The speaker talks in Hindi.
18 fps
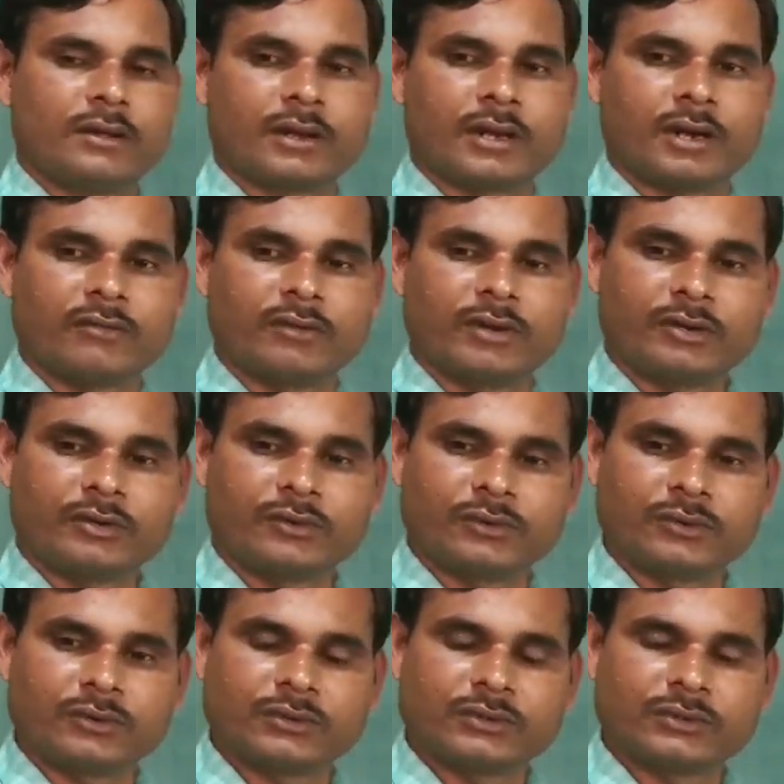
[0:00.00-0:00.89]
रॉबर्ट
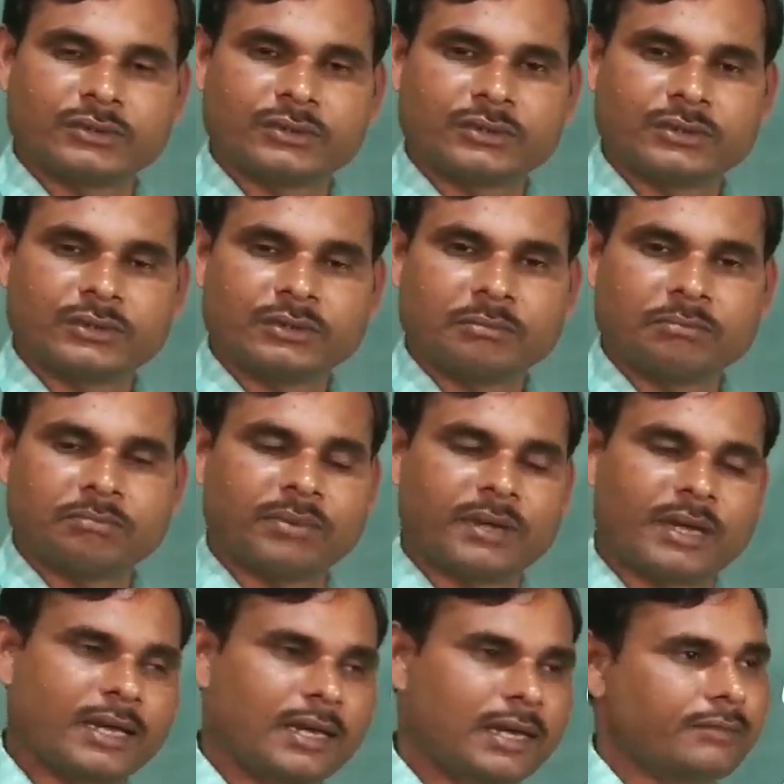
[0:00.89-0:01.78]
हुक
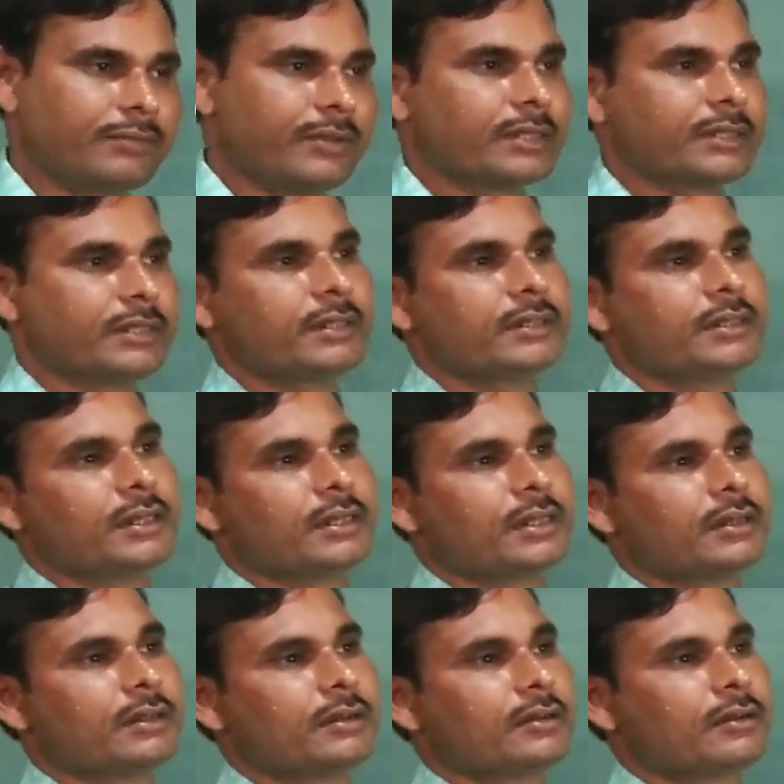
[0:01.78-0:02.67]
पहले व्यक्ति
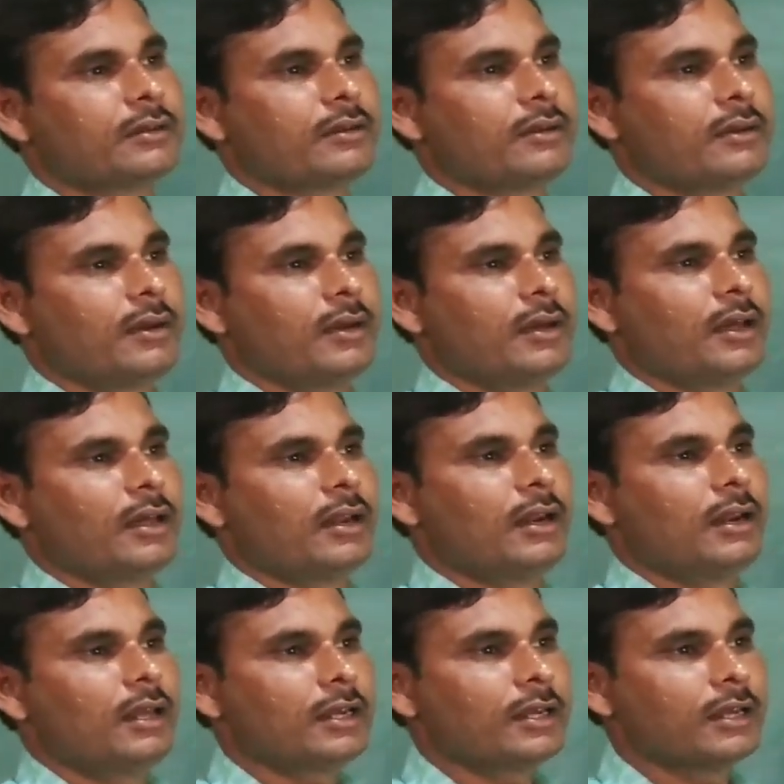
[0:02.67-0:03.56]
थे
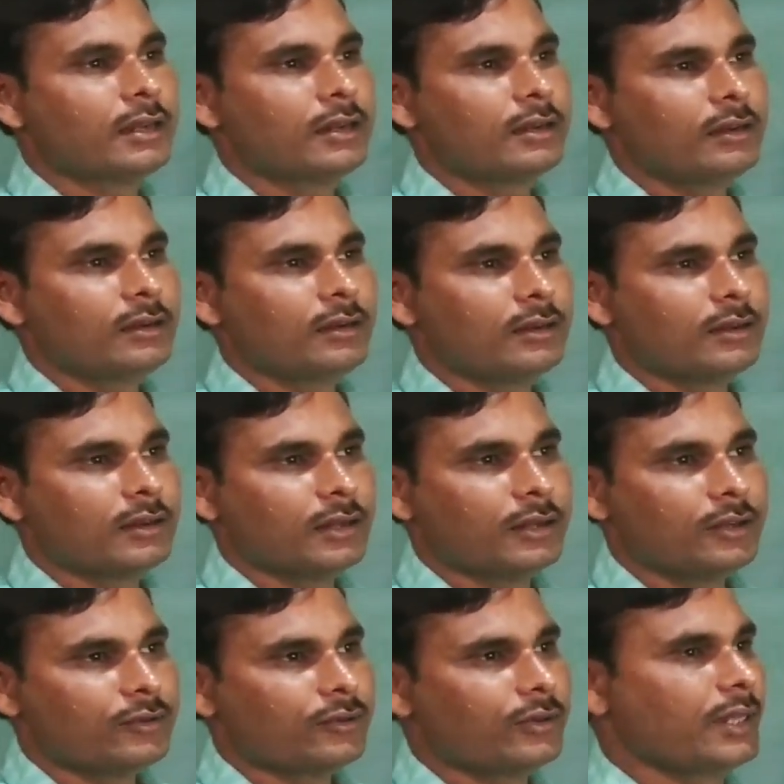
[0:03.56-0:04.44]
लेकिन
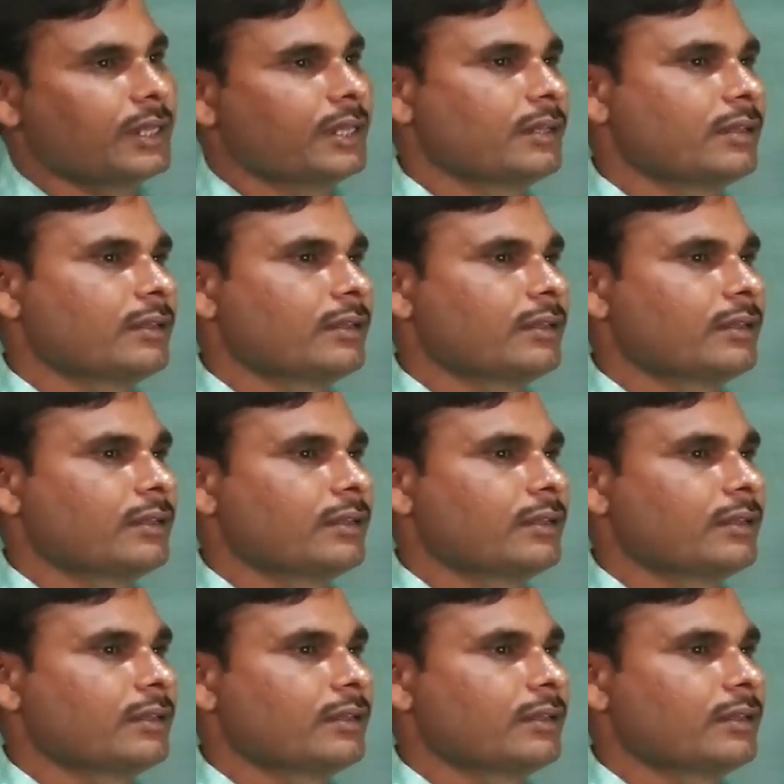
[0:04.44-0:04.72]
इन्होंने